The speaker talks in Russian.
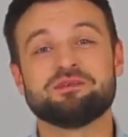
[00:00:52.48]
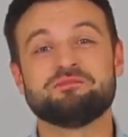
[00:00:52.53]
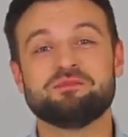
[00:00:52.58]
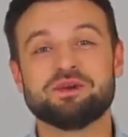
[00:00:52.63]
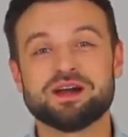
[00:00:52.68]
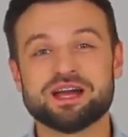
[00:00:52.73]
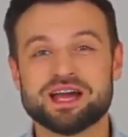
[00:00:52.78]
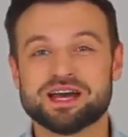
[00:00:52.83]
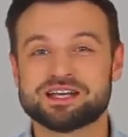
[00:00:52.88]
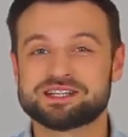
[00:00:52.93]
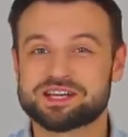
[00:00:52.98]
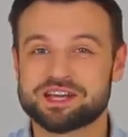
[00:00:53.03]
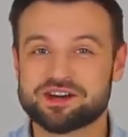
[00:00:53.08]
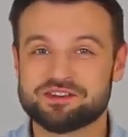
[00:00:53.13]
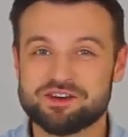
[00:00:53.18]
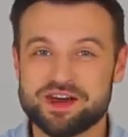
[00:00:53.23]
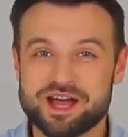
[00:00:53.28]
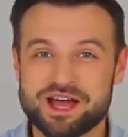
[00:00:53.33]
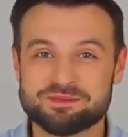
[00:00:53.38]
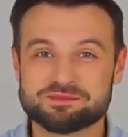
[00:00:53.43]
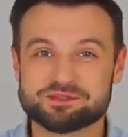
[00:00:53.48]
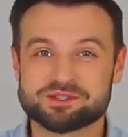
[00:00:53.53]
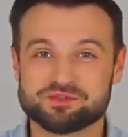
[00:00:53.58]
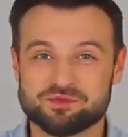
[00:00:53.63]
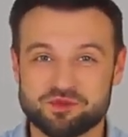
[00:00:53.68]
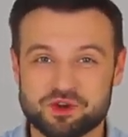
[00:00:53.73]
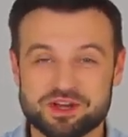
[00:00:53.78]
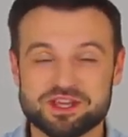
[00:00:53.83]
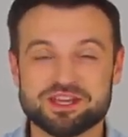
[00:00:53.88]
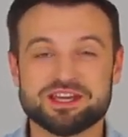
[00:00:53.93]
Мы открываем
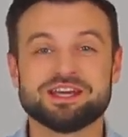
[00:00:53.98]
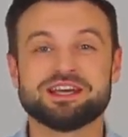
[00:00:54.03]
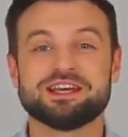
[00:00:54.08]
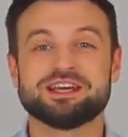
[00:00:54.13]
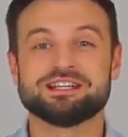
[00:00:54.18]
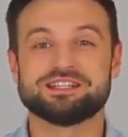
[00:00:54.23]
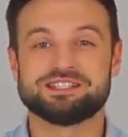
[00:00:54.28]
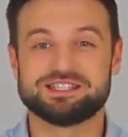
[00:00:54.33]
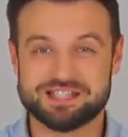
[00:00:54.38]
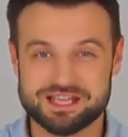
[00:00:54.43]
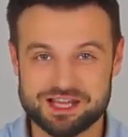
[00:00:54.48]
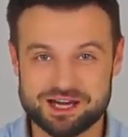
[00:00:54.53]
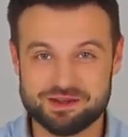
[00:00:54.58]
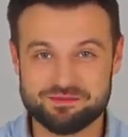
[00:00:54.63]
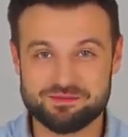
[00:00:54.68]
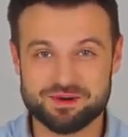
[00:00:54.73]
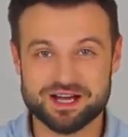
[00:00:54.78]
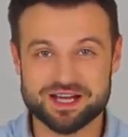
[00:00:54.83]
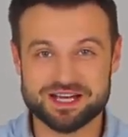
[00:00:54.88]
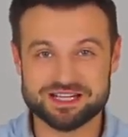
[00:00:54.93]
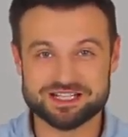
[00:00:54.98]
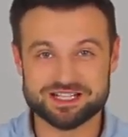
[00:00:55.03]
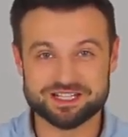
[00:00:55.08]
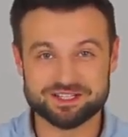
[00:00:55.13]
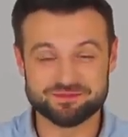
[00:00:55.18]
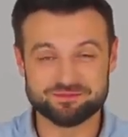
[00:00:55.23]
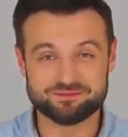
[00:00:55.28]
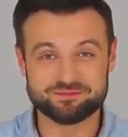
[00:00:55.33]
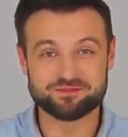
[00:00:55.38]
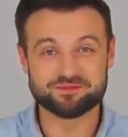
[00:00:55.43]
свой
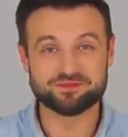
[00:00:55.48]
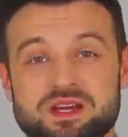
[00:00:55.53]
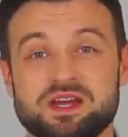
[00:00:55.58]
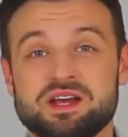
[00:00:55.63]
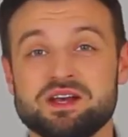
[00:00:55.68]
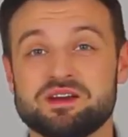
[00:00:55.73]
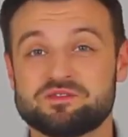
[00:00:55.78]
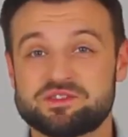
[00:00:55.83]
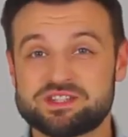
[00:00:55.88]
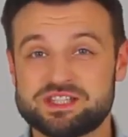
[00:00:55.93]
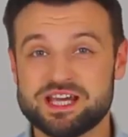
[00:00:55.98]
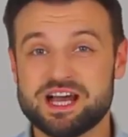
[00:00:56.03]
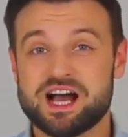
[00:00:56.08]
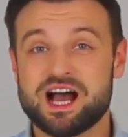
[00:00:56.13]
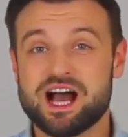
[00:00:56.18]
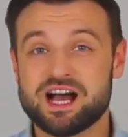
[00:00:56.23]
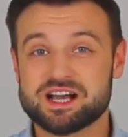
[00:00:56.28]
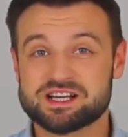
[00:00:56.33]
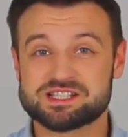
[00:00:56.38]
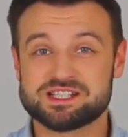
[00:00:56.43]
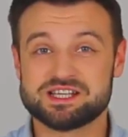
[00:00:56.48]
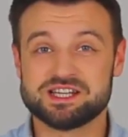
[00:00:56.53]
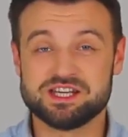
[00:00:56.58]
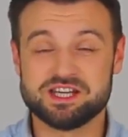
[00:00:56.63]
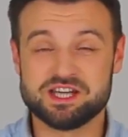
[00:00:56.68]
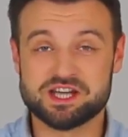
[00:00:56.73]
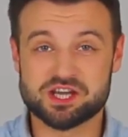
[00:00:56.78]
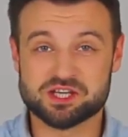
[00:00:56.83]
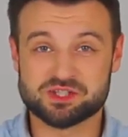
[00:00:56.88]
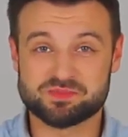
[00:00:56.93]
телемагазин – все акции
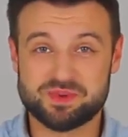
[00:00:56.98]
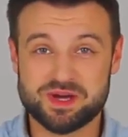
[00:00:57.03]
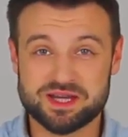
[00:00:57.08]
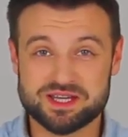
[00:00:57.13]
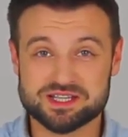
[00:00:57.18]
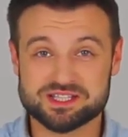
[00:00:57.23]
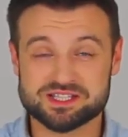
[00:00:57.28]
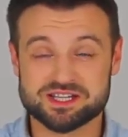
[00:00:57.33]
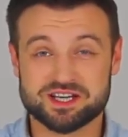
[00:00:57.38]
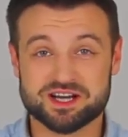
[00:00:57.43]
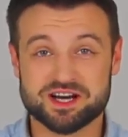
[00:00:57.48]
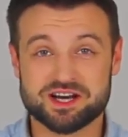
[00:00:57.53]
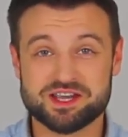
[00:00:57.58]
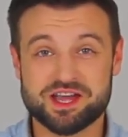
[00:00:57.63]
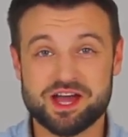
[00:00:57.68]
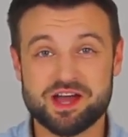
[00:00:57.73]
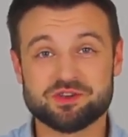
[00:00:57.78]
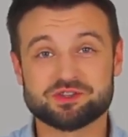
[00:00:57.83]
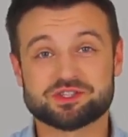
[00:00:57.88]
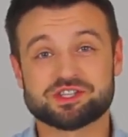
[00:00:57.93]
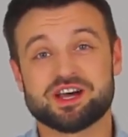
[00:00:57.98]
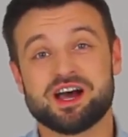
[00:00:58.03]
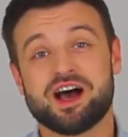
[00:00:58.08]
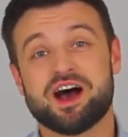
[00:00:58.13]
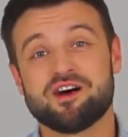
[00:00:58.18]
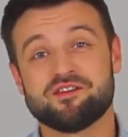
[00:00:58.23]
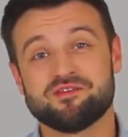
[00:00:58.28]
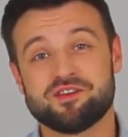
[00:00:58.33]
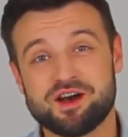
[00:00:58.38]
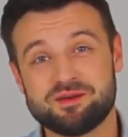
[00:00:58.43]
и кэшбэки сохраняются,
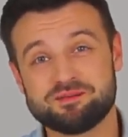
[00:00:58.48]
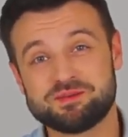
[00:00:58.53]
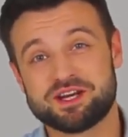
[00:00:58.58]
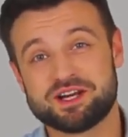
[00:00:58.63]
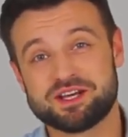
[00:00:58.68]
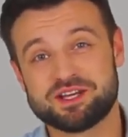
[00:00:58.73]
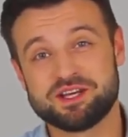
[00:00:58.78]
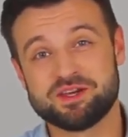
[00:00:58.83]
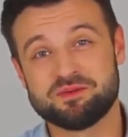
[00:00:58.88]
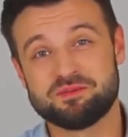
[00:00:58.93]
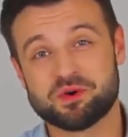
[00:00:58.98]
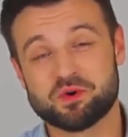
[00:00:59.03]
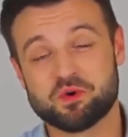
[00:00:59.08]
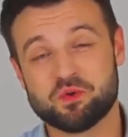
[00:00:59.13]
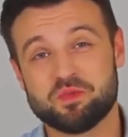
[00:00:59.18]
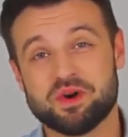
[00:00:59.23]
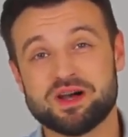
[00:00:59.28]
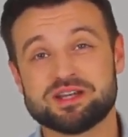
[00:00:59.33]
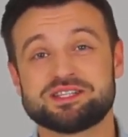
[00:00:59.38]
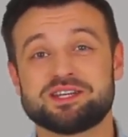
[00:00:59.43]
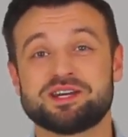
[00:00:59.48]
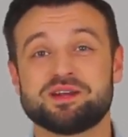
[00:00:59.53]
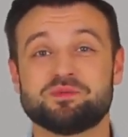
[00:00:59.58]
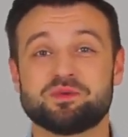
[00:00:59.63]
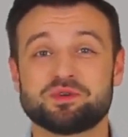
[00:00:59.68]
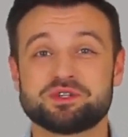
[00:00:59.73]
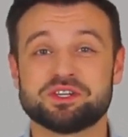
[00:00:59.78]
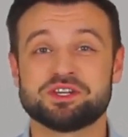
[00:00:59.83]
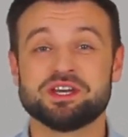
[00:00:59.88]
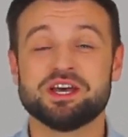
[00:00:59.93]
а вам, дорогие покупатели,
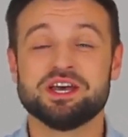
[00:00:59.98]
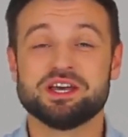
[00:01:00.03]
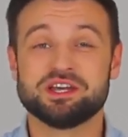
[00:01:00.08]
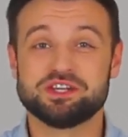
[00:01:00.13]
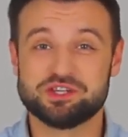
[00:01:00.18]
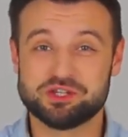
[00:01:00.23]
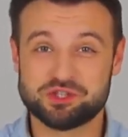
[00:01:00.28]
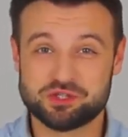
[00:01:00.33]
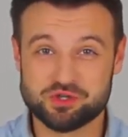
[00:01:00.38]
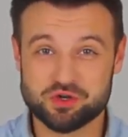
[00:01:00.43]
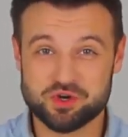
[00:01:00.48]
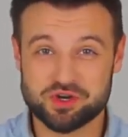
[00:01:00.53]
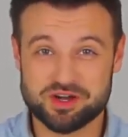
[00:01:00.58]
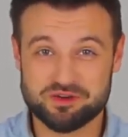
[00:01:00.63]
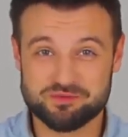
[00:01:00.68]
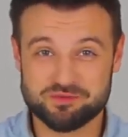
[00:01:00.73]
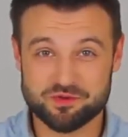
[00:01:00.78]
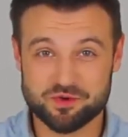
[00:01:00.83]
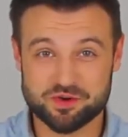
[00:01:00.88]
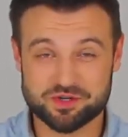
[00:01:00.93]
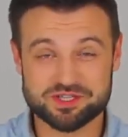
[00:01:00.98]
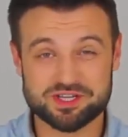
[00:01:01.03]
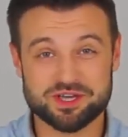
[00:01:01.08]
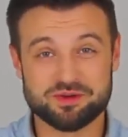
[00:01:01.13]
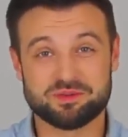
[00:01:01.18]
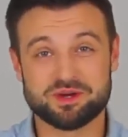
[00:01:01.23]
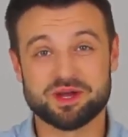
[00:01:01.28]
будет еще комфортнее